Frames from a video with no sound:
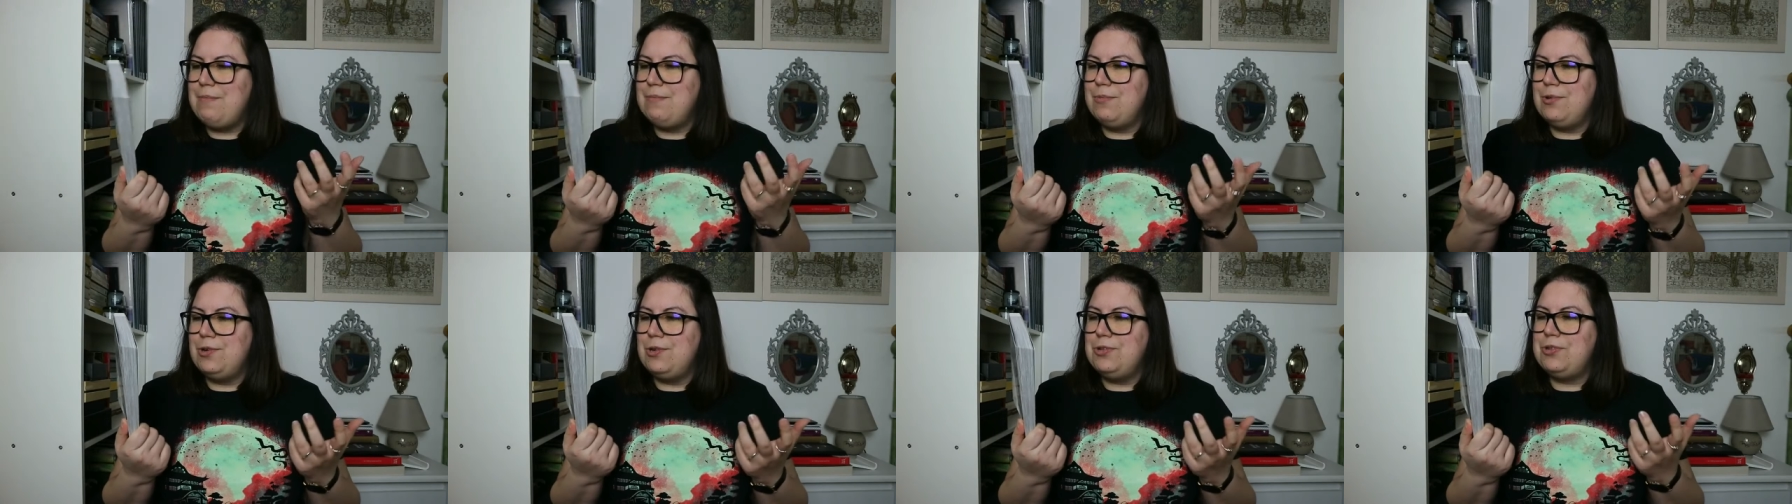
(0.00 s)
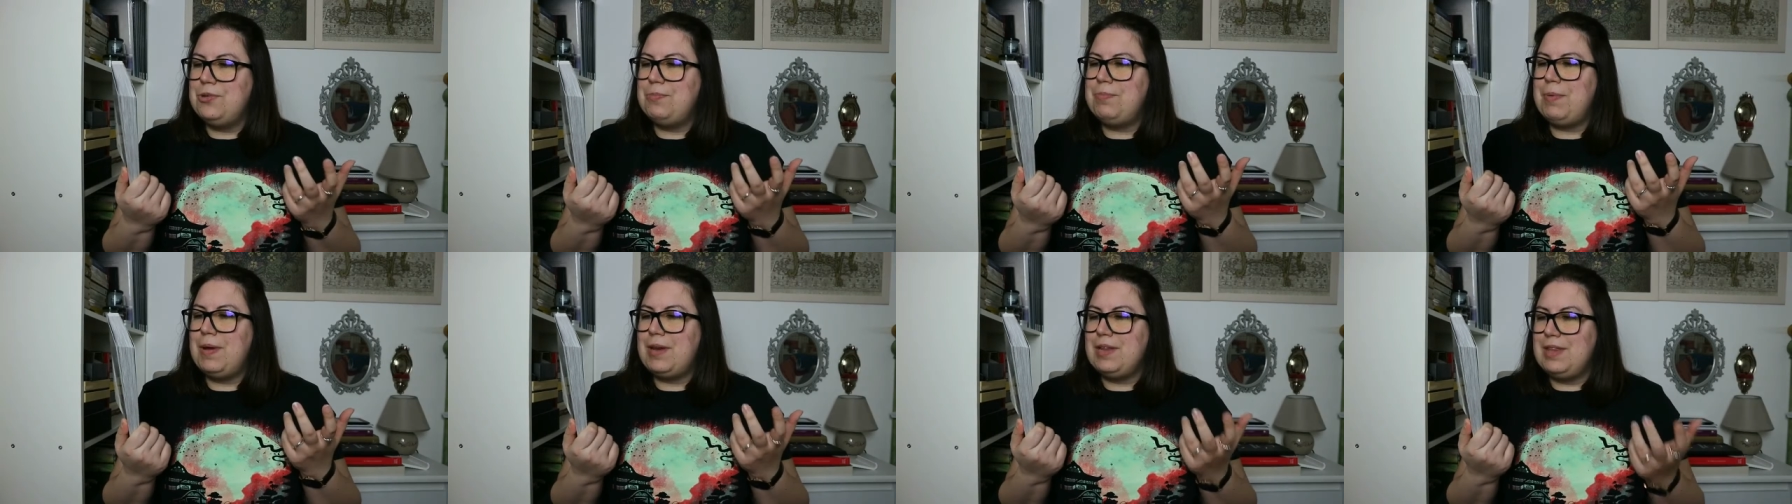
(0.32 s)

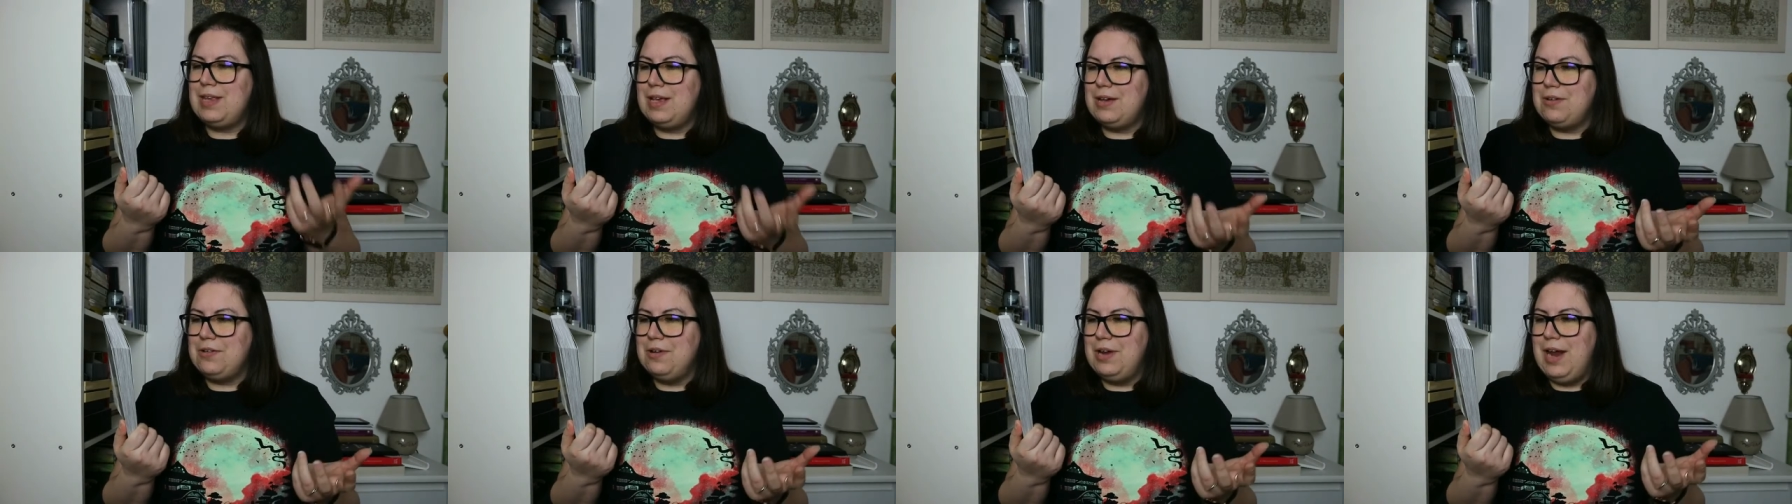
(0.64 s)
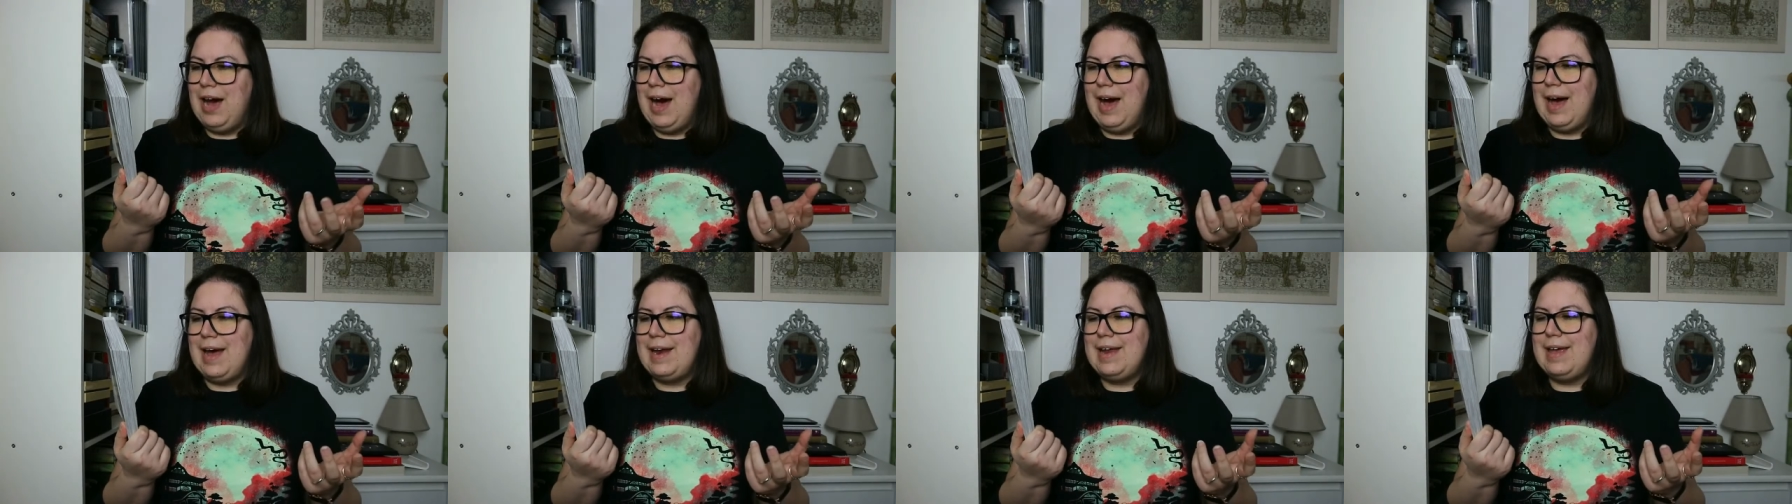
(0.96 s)
molto
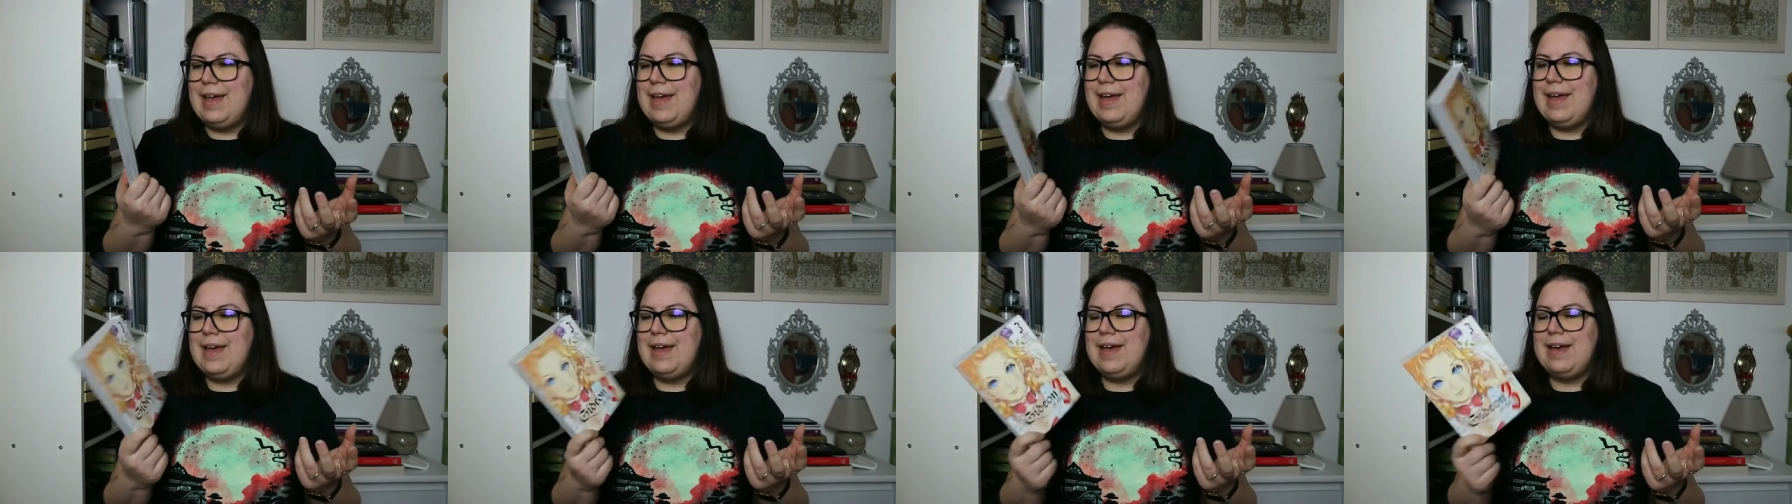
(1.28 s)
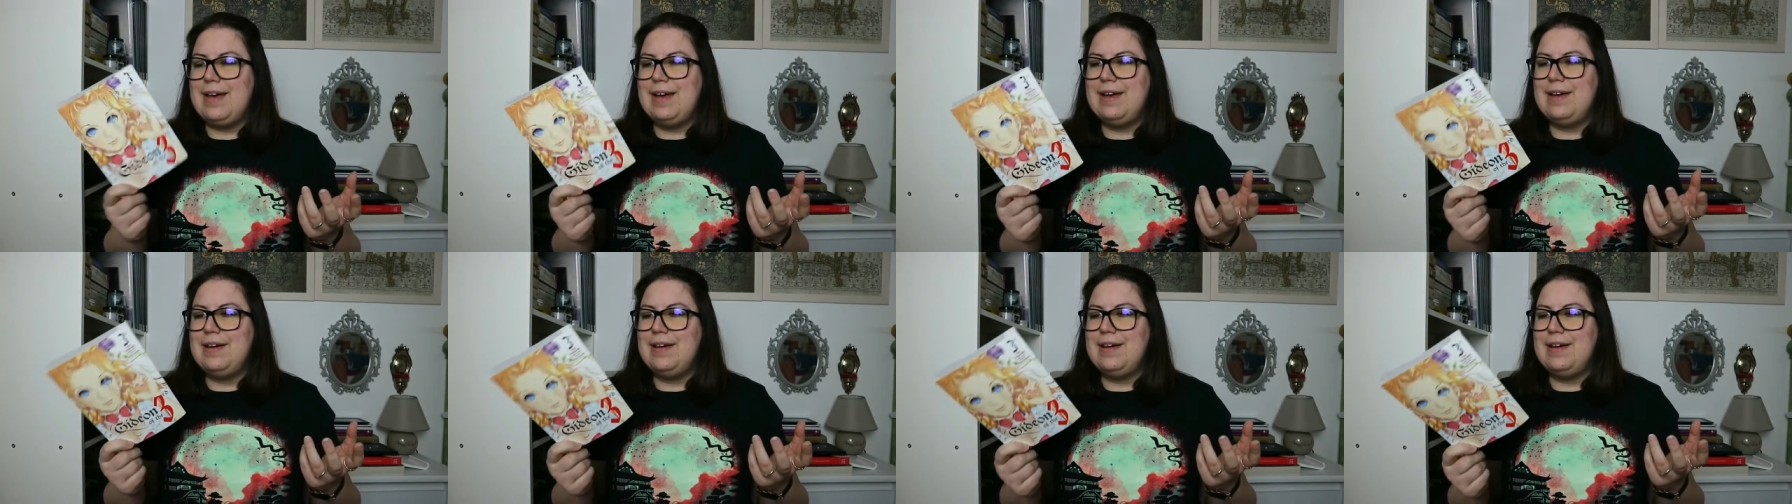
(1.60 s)
particolare,
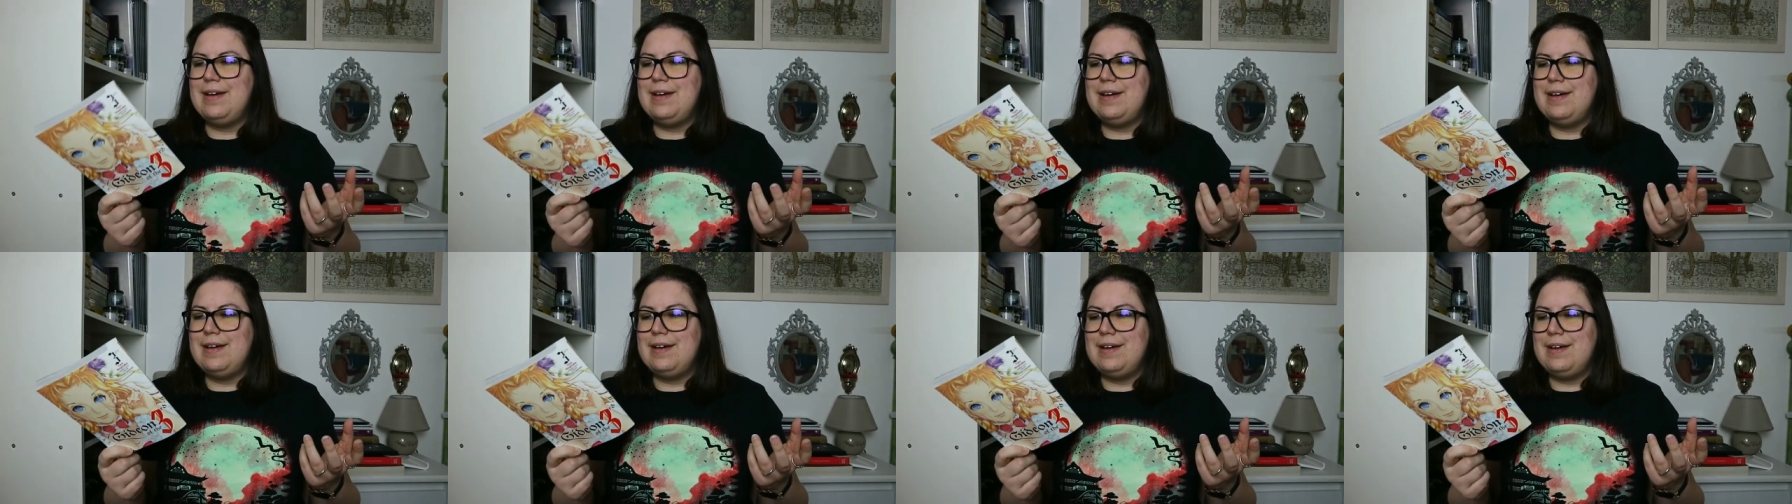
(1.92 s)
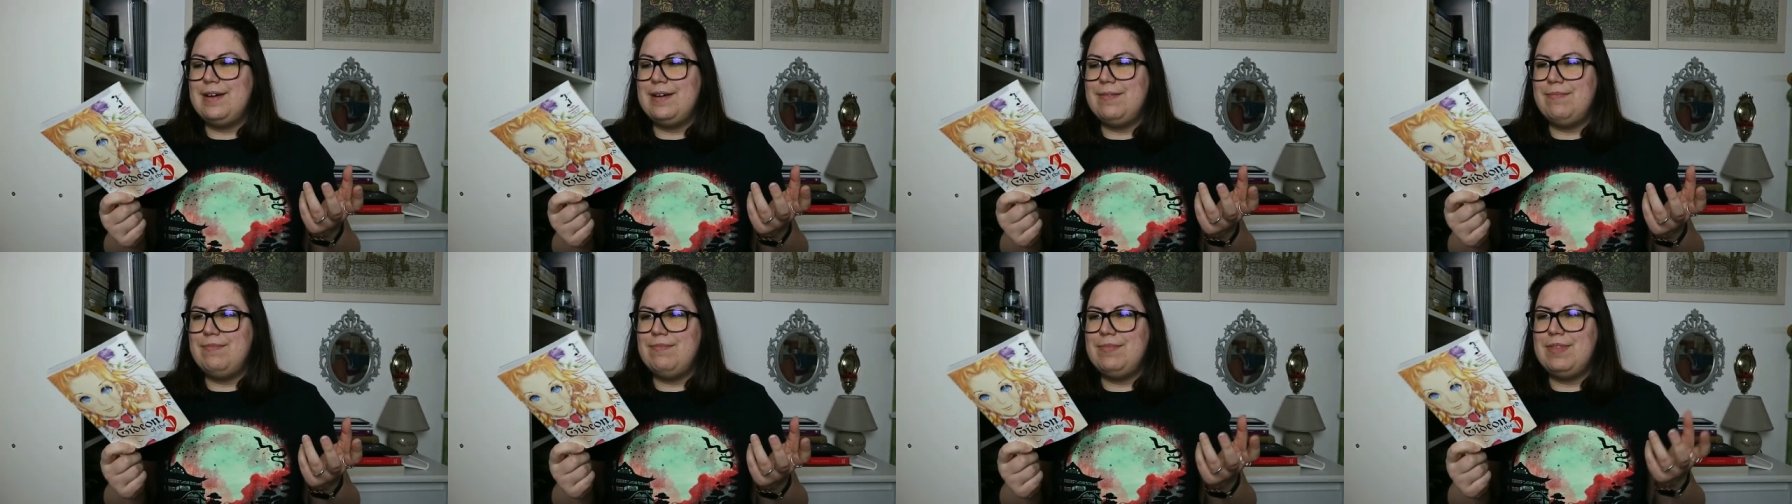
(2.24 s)

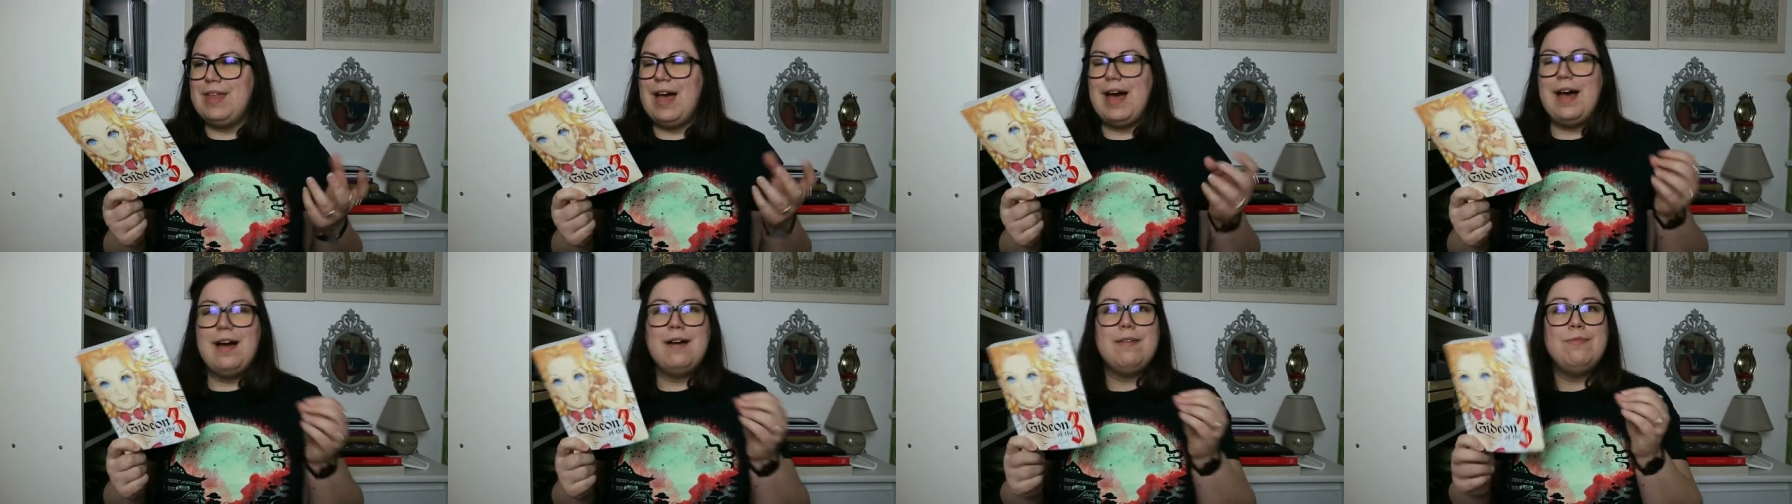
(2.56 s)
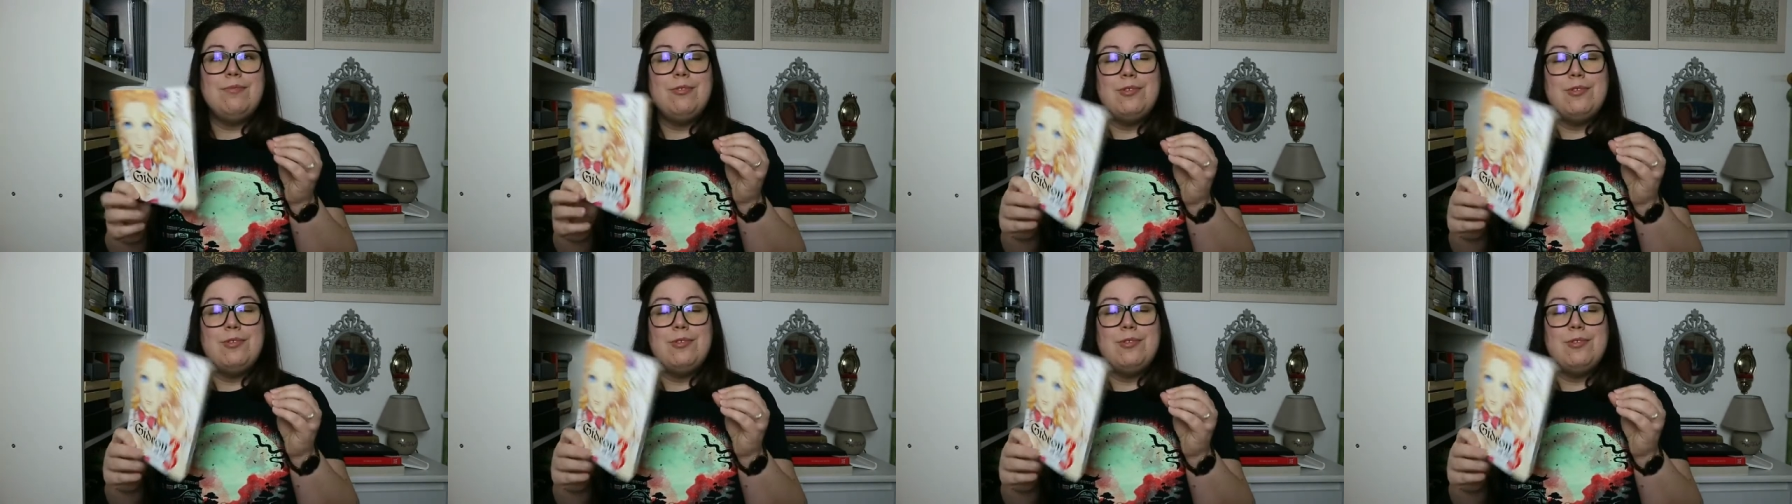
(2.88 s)
eh, da,